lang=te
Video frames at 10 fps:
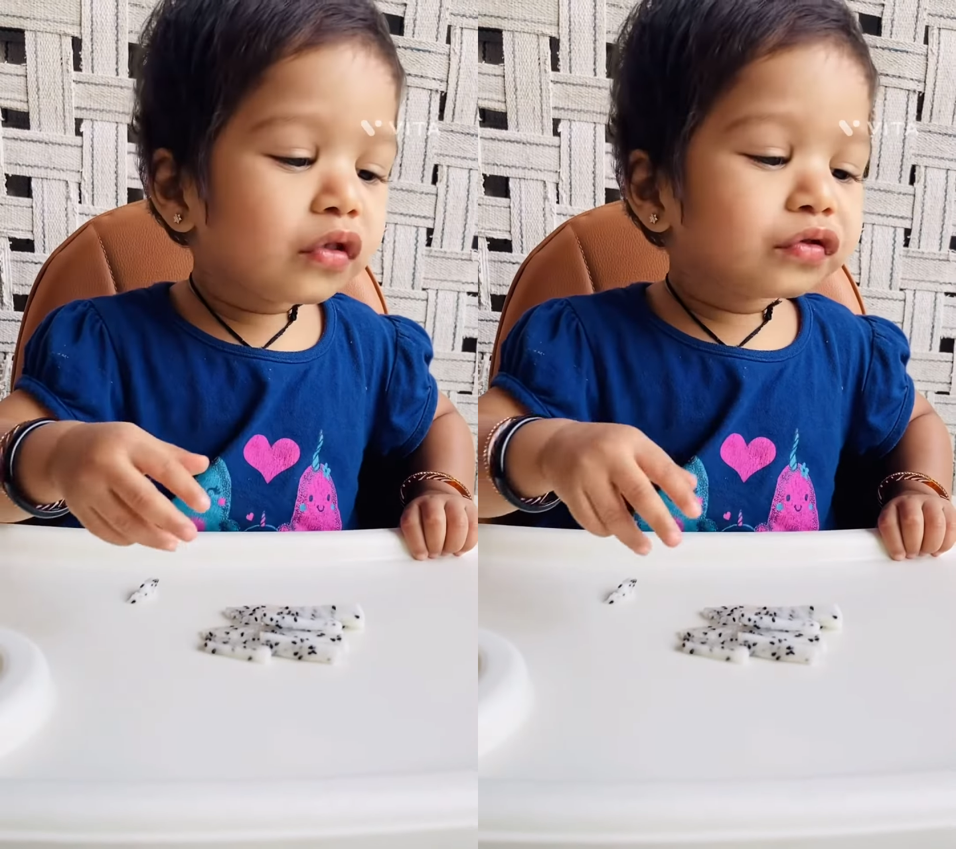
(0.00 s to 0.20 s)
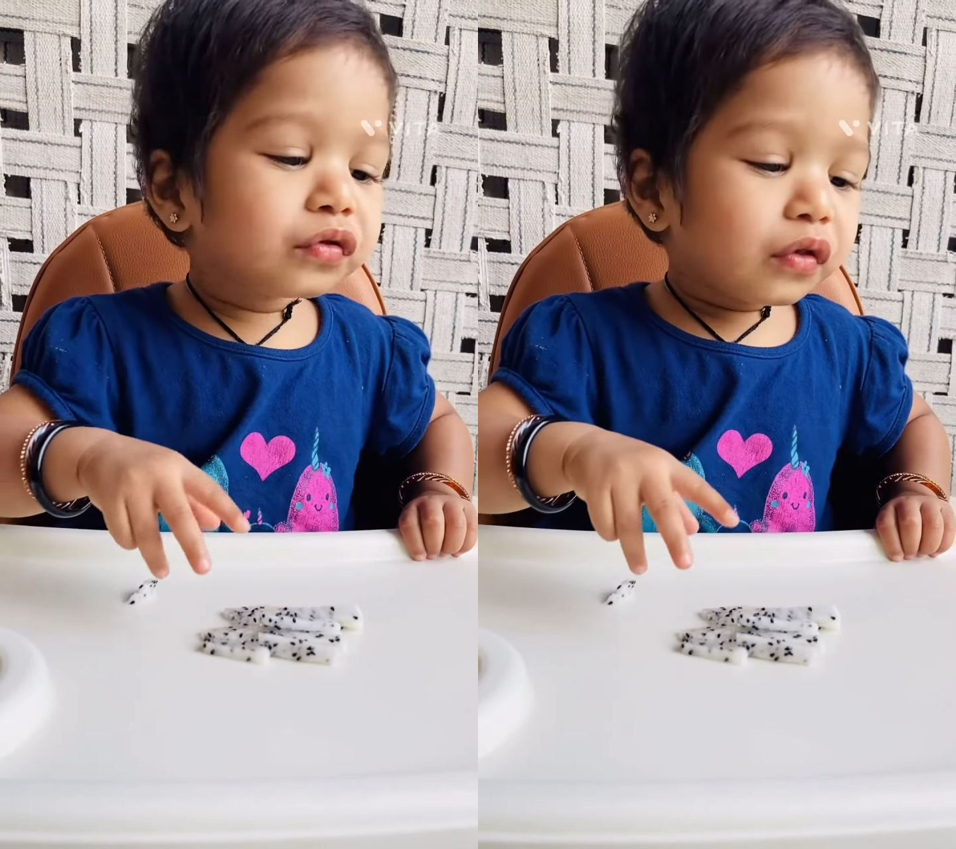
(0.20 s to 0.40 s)

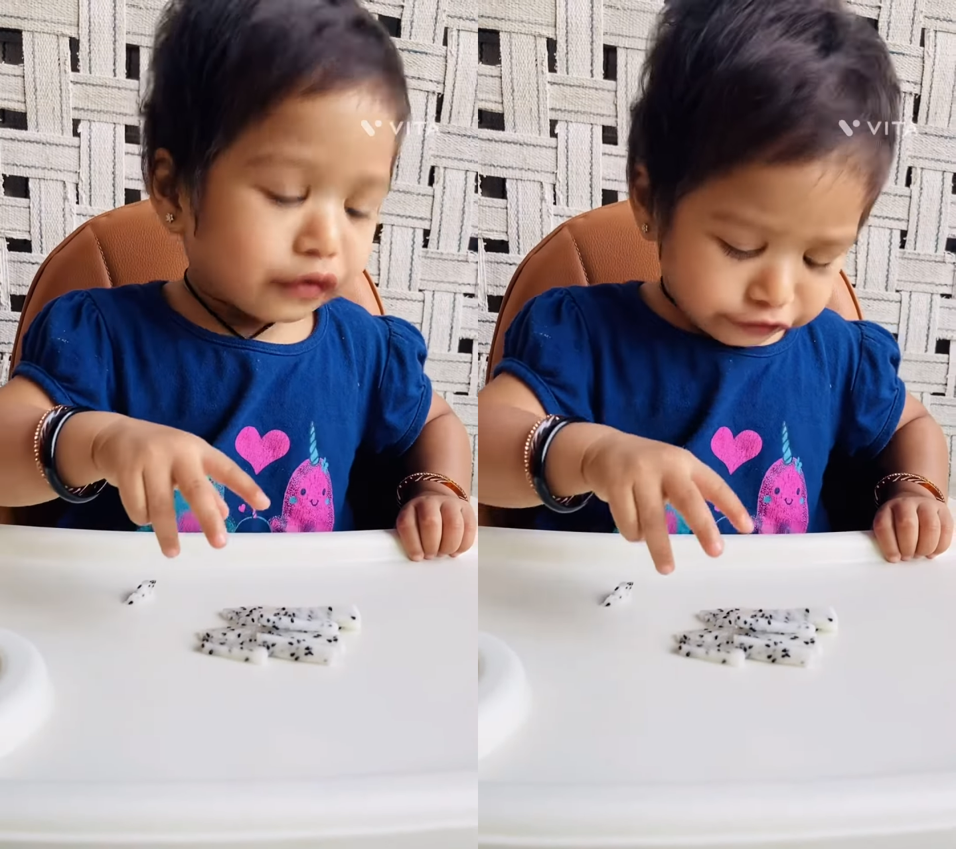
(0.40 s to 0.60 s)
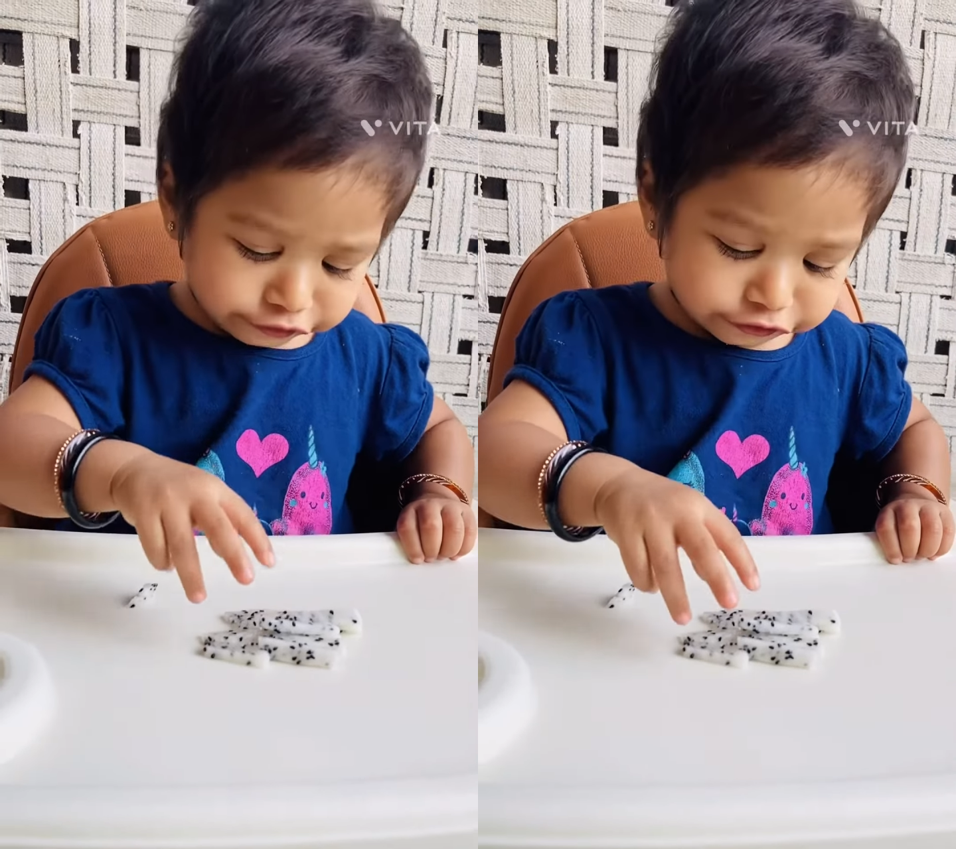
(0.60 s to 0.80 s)
సింపుల్
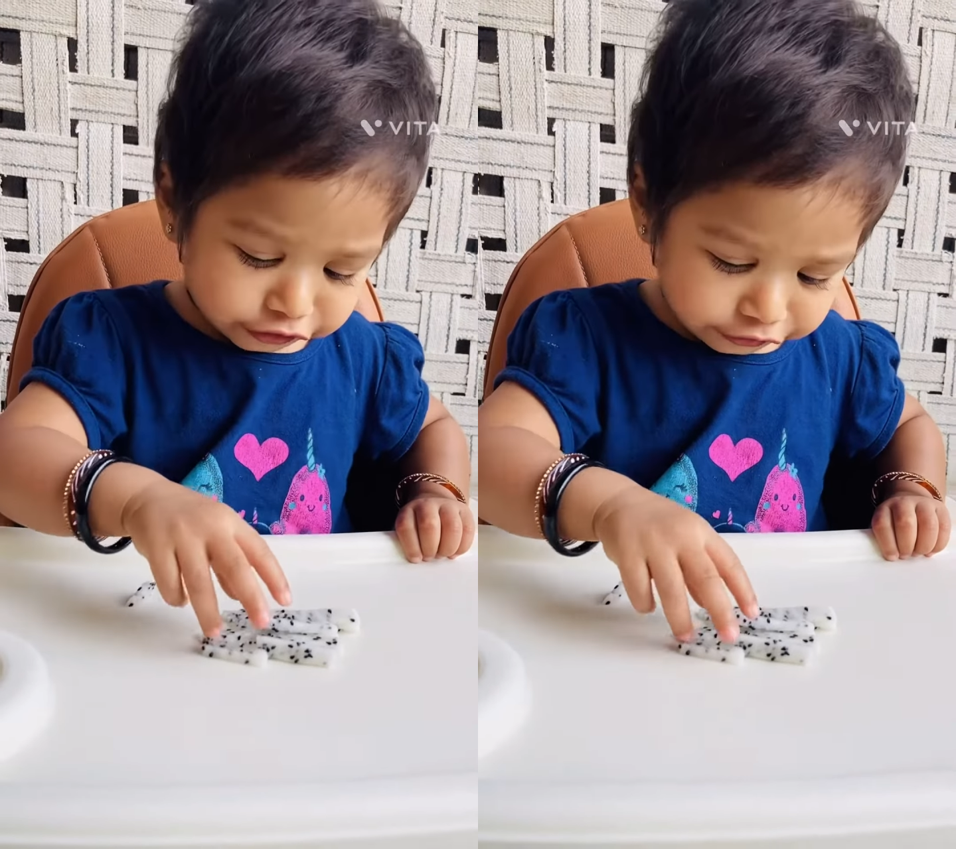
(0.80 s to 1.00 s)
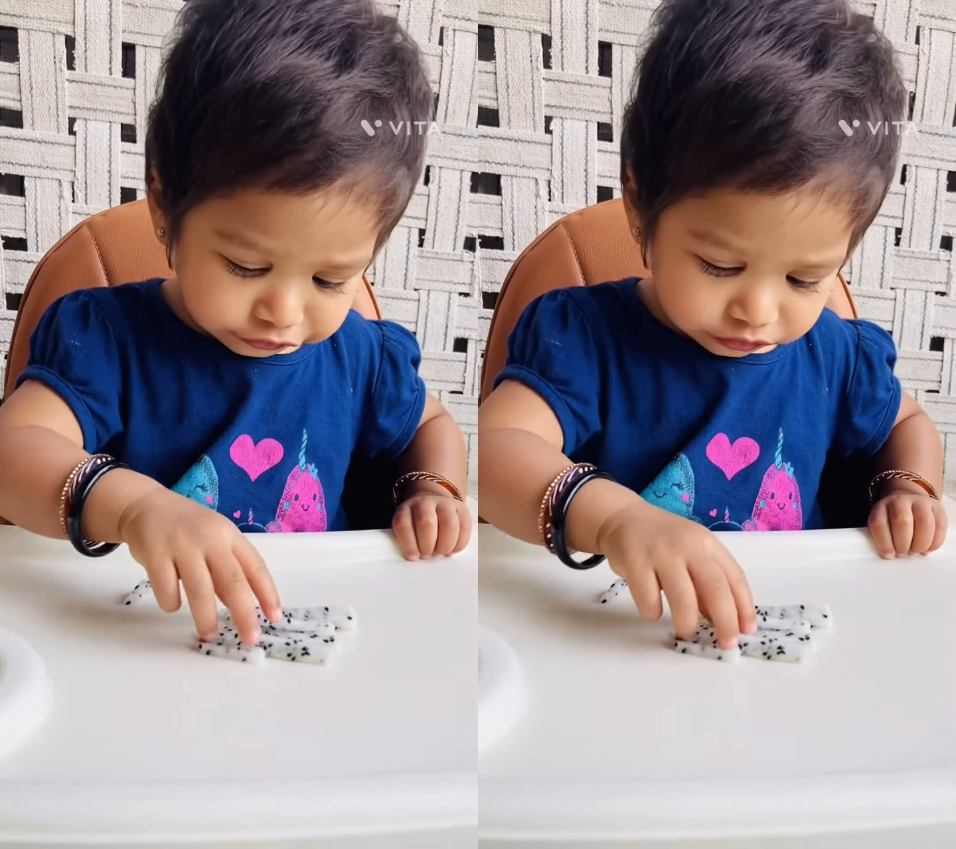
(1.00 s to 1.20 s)
సింపుల్
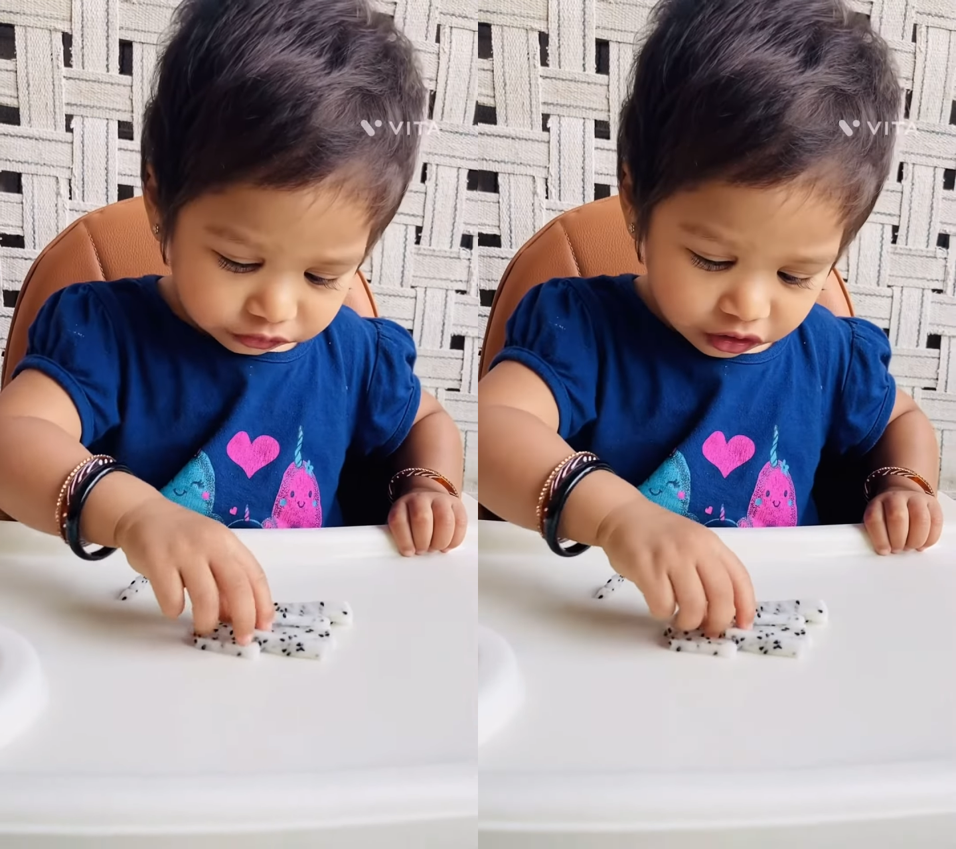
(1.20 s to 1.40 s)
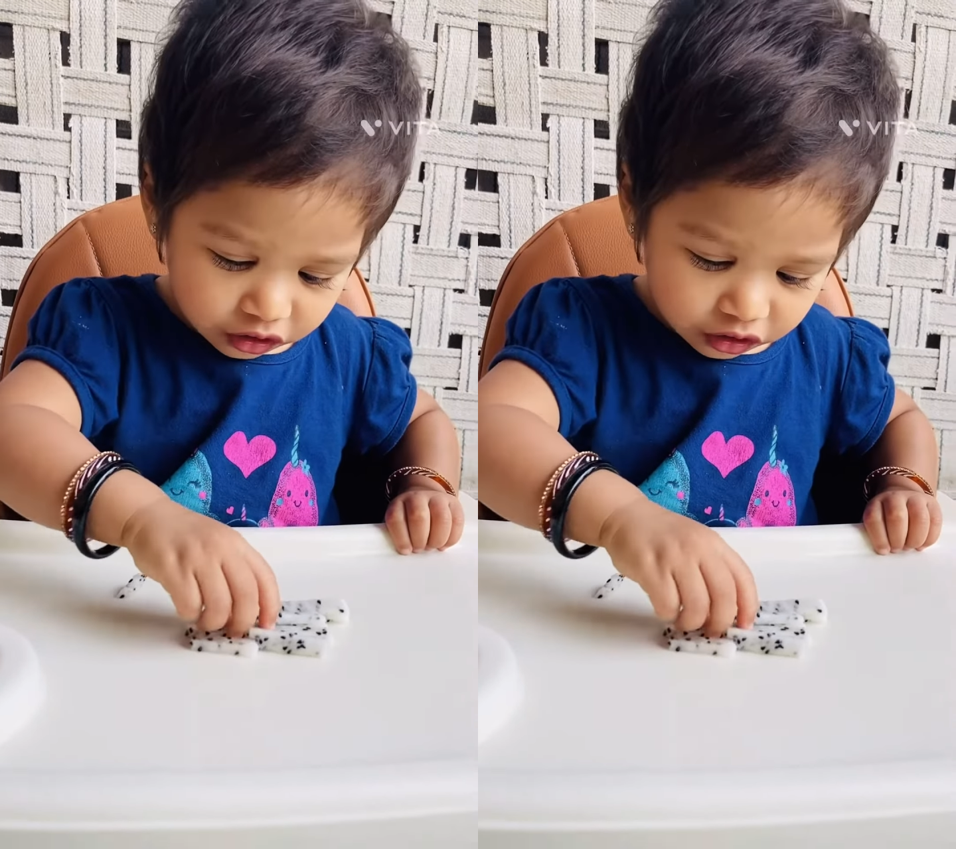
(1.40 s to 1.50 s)
ఫింగర్ ఫుడ్స్